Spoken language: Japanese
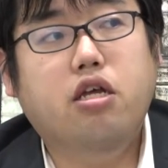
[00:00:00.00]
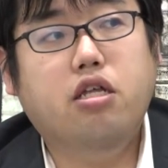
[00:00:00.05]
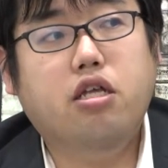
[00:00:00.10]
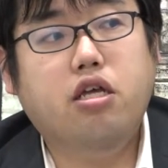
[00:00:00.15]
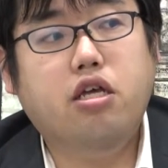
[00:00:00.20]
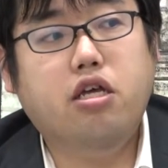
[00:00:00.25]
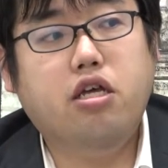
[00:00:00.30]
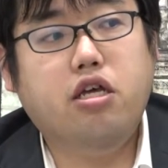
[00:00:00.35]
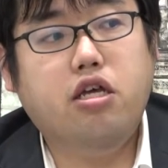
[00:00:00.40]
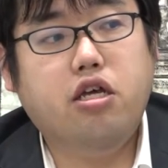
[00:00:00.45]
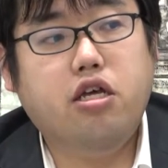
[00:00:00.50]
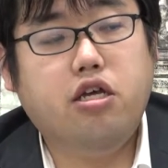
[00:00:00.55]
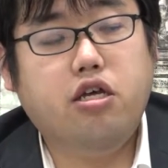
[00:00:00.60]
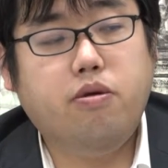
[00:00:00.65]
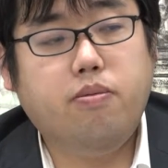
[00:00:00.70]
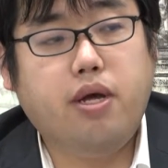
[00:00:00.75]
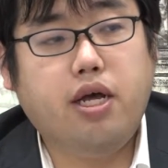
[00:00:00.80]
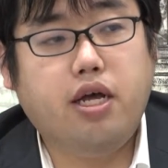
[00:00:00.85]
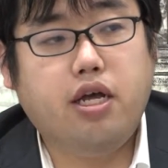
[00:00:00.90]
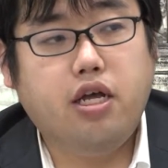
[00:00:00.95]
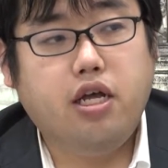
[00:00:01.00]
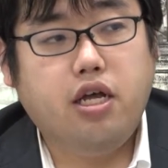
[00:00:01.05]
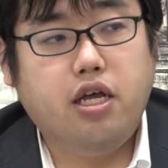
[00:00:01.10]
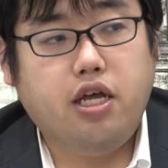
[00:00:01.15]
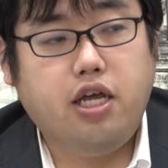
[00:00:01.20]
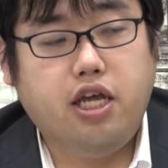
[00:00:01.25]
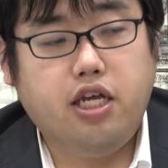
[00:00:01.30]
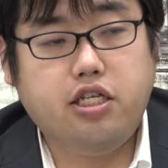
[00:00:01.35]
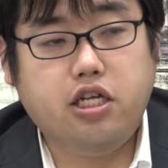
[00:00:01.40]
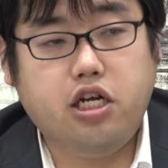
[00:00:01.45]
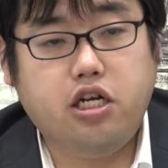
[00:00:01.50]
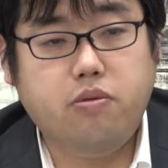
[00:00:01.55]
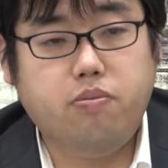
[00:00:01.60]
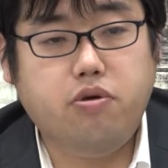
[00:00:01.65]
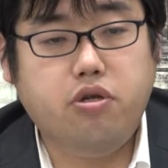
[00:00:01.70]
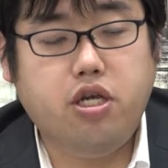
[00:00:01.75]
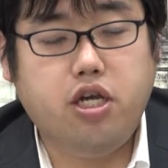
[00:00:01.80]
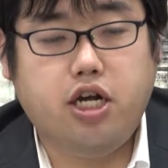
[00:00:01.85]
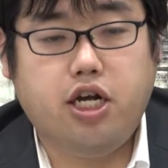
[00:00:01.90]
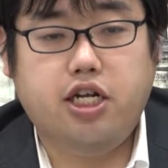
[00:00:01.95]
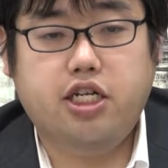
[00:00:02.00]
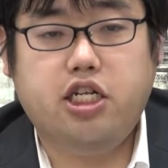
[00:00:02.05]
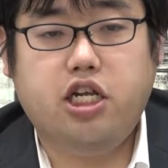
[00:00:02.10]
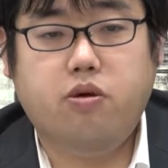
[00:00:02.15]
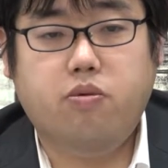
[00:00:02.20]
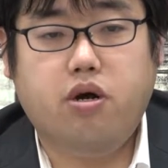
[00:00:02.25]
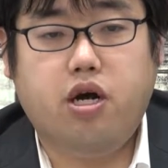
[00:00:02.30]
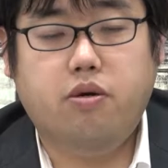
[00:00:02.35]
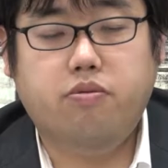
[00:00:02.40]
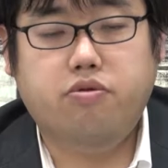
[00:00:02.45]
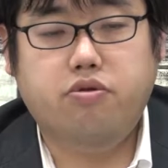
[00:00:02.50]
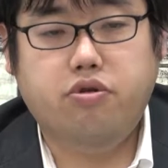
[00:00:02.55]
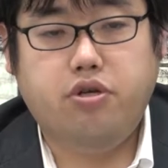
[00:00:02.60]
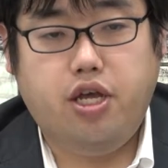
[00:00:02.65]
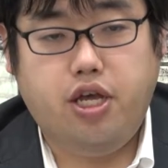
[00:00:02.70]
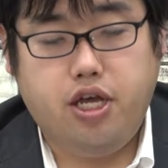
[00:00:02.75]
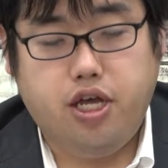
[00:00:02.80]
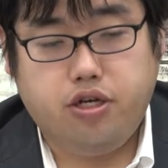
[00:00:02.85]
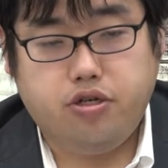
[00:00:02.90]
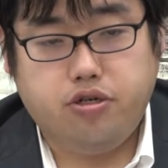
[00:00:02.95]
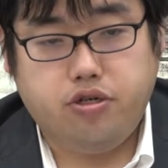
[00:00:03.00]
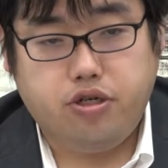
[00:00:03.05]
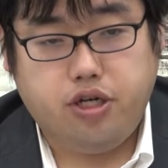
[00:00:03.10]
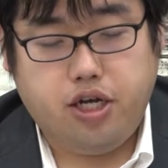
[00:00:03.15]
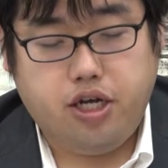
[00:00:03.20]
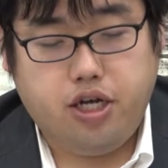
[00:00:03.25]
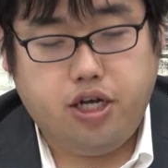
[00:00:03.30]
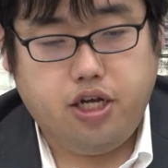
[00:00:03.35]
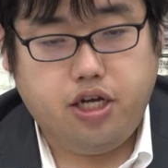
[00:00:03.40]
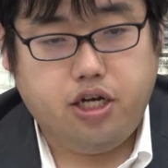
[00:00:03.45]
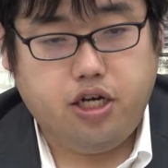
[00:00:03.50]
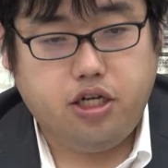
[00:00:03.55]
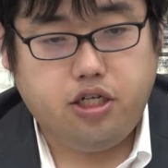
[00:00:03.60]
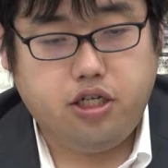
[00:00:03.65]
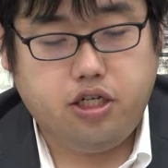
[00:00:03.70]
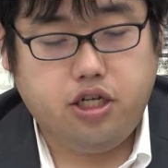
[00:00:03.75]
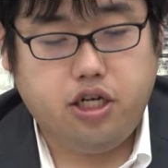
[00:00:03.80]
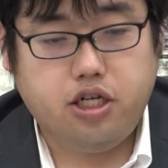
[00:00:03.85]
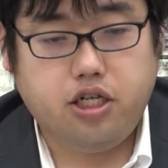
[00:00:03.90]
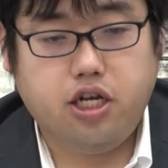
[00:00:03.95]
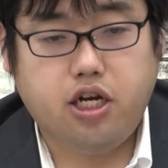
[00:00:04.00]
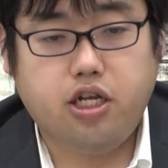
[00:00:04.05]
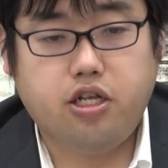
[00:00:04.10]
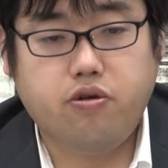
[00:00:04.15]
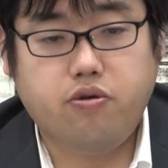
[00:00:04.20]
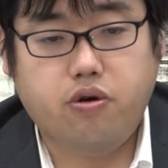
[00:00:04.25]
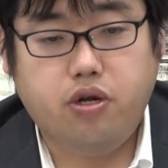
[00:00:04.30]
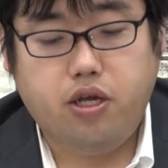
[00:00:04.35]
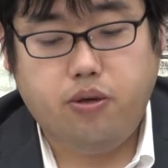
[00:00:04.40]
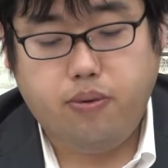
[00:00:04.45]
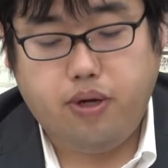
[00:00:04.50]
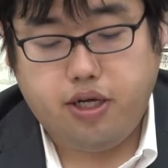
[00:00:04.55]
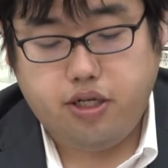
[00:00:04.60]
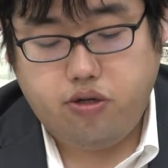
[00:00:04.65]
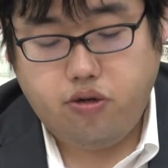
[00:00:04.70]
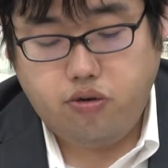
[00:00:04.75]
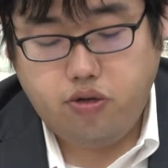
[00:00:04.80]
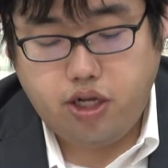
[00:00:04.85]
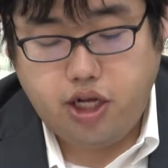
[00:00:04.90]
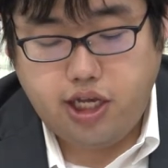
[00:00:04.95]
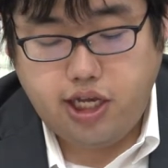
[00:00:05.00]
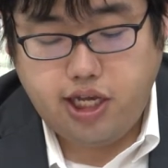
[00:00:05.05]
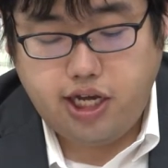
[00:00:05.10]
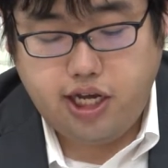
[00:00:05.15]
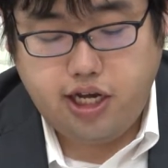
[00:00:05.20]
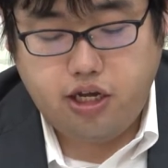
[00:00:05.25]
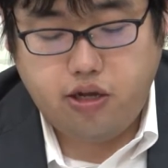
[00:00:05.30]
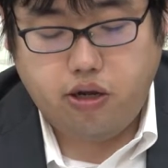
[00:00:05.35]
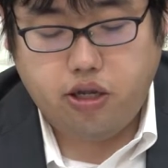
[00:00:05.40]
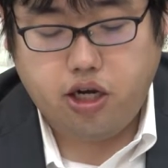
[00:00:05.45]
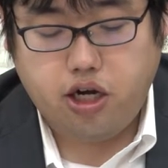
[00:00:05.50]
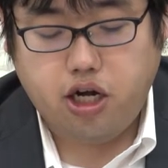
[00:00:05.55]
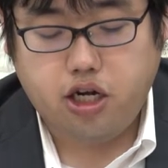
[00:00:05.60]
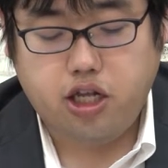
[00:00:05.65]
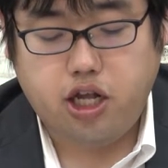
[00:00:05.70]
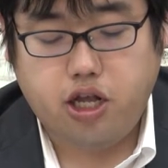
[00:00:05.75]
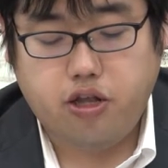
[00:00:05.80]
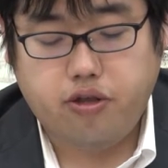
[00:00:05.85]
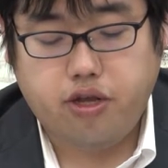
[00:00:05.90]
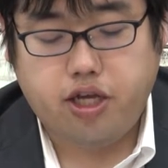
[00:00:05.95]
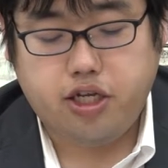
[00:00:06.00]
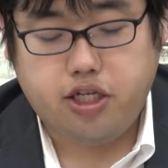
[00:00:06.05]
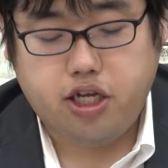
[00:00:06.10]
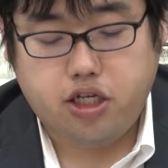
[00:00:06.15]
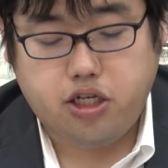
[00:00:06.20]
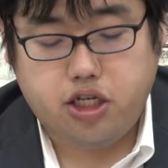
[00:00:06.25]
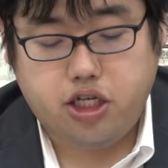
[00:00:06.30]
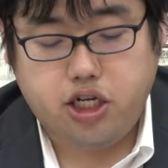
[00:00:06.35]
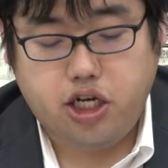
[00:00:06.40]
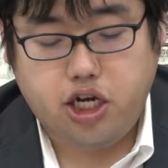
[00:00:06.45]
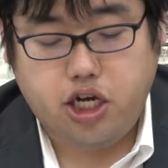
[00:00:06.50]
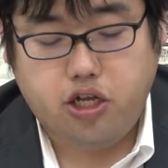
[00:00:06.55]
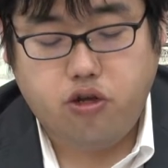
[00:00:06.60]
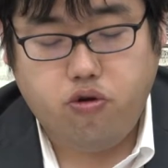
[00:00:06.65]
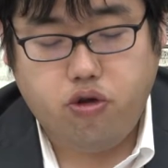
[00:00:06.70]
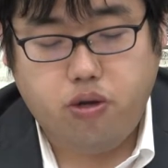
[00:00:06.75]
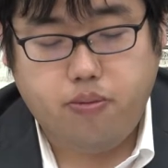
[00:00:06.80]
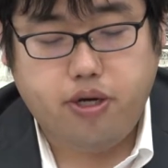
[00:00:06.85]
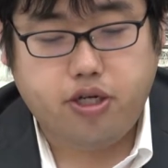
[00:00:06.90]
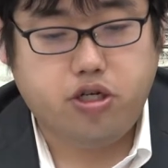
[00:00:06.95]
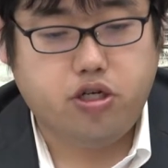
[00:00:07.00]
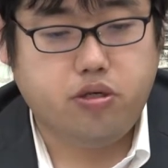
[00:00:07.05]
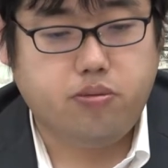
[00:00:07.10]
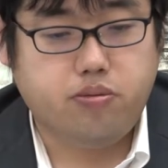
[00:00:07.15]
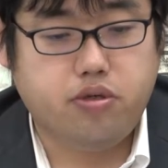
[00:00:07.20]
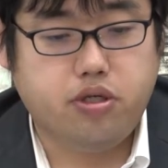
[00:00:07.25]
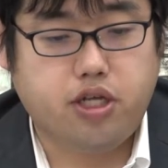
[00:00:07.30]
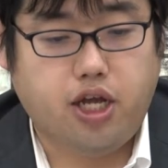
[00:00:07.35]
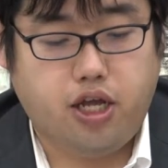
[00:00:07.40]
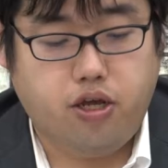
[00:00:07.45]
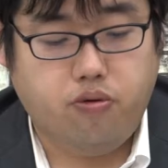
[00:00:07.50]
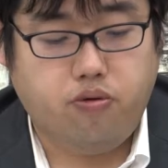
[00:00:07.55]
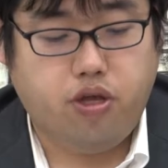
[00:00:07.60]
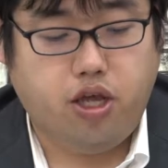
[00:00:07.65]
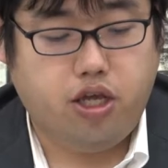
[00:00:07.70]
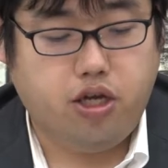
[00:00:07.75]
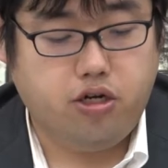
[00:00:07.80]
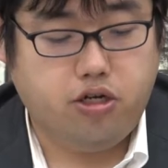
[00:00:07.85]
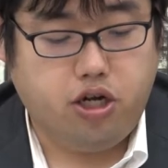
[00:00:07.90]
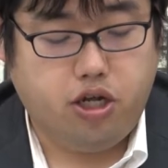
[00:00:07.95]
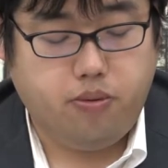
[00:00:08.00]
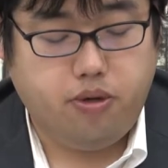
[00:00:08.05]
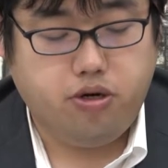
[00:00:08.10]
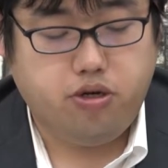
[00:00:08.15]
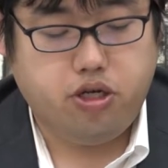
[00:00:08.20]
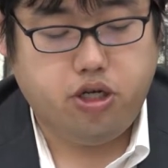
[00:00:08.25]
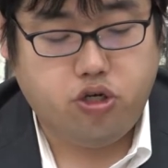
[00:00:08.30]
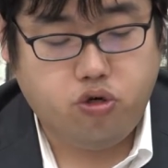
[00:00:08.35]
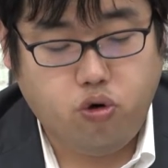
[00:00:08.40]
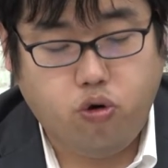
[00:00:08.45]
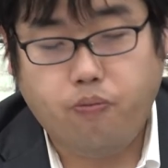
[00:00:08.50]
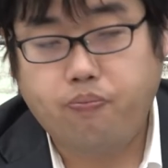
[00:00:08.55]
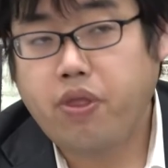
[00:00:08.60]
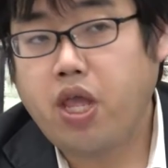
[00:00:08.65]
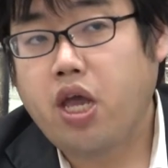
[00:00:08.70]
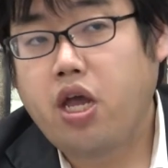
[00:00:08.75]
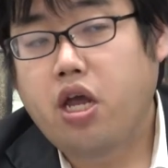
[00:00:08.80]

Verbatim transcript: で、英作文に関しては和文英訳、が出題されており、そんなに難易度は高くないので、一冊仕上げておけば十分対応できるレベルでしょう。